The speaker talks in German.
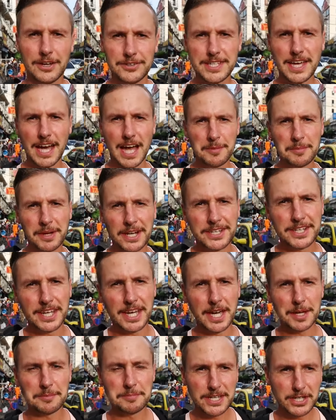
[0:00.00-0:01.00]
Ja, und hier einmal
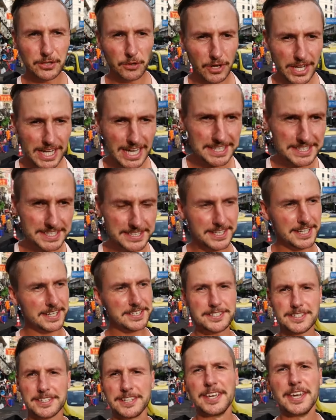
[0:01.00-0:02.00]
der
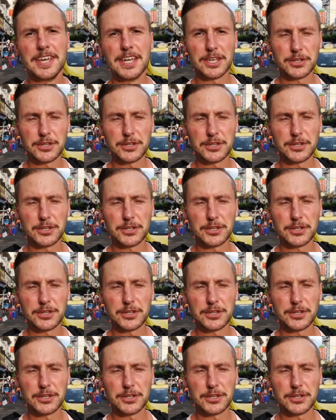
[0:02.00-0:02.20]
Mikrohärtetest.